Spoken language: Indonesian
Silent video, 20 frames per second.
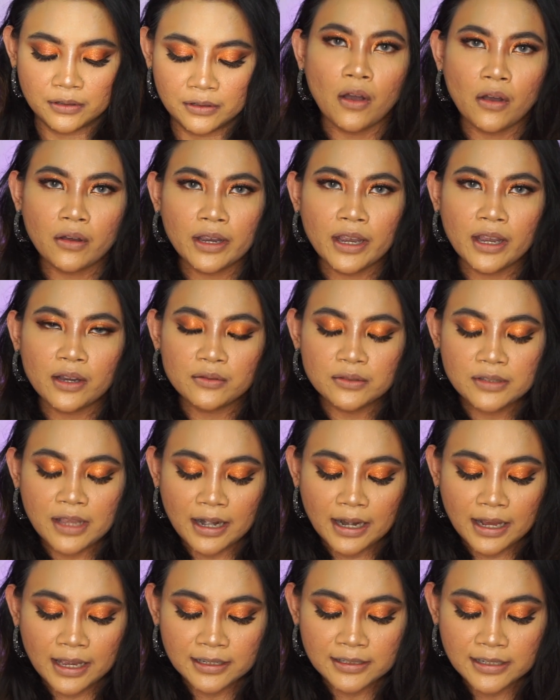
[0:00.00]
Oke aku
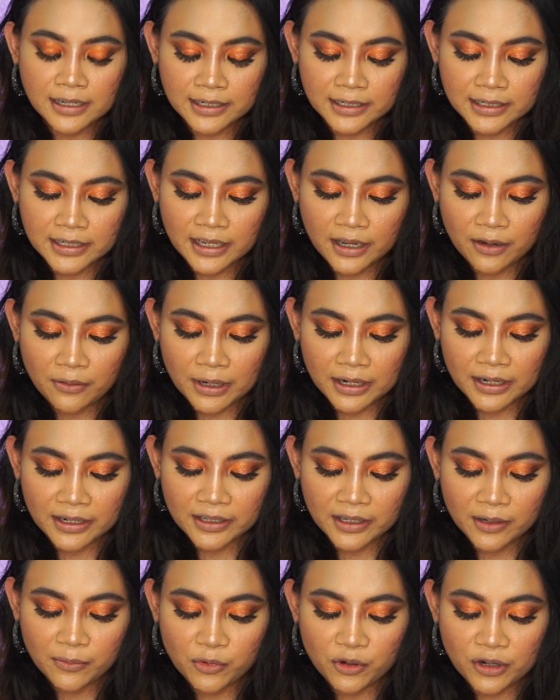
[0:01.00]
salah, jadi dia
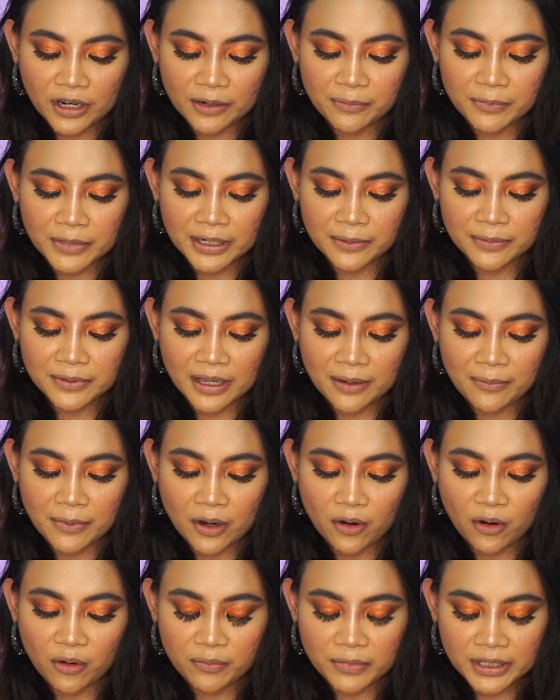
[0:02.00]
warnanya bukan mirip
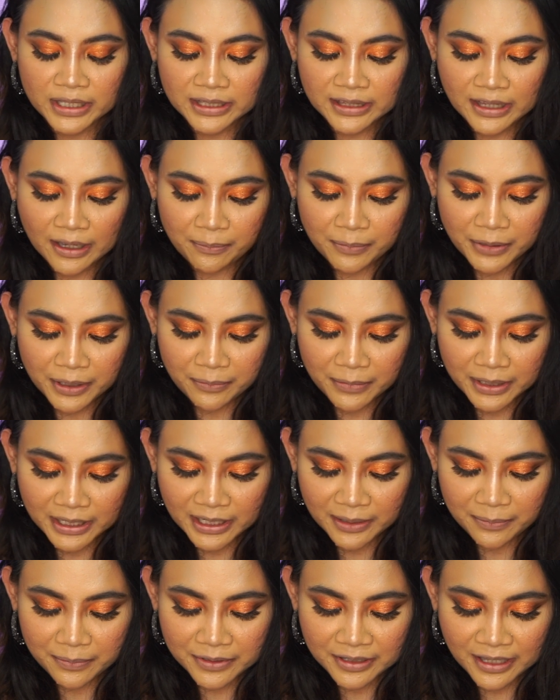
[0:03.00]
sama Omi tapi
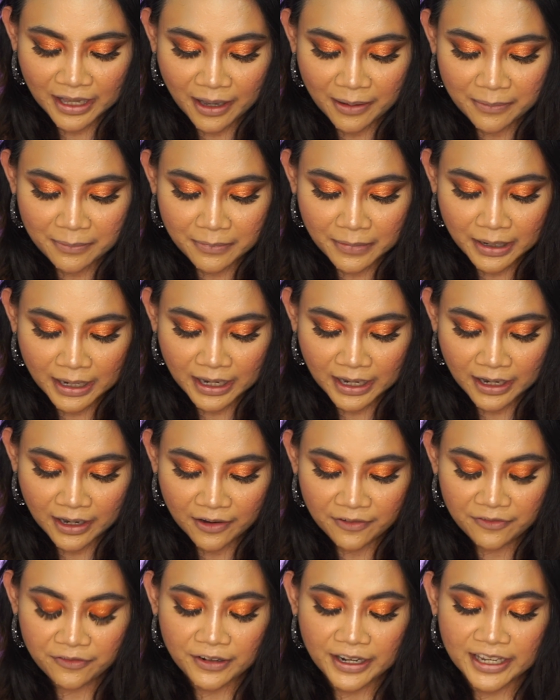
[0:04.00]
mirip sama
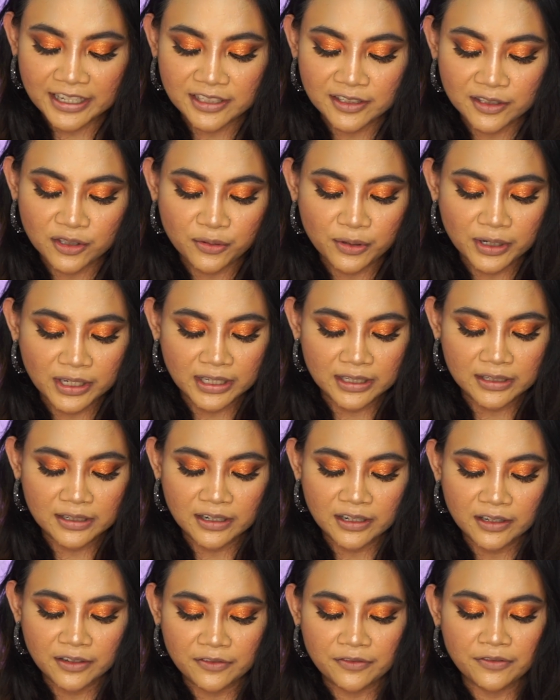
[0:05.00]
Flash Tree
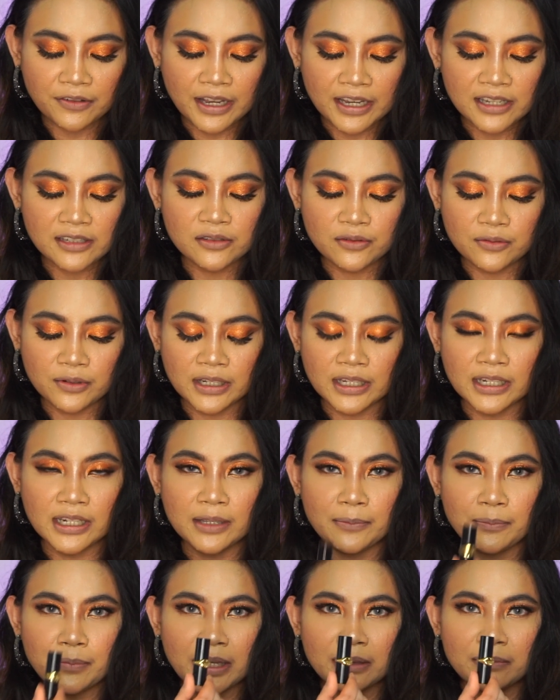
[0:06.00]
Jadi Flash Tree
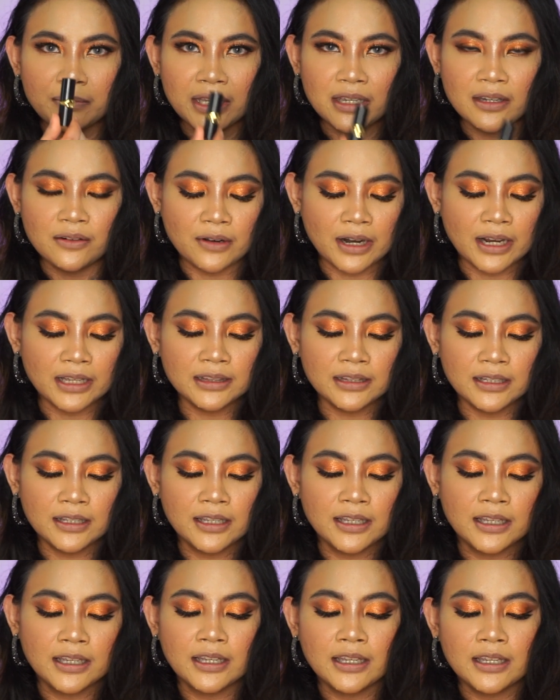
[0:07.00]
ini Pat McGrath
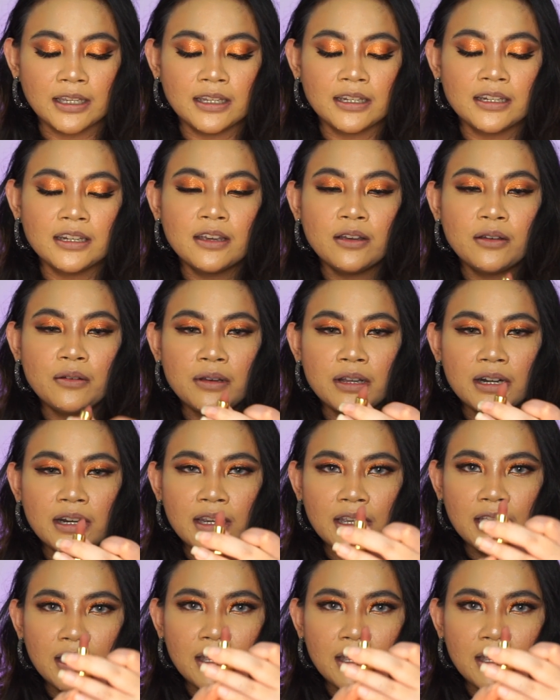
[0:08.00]
Ini dia warnanya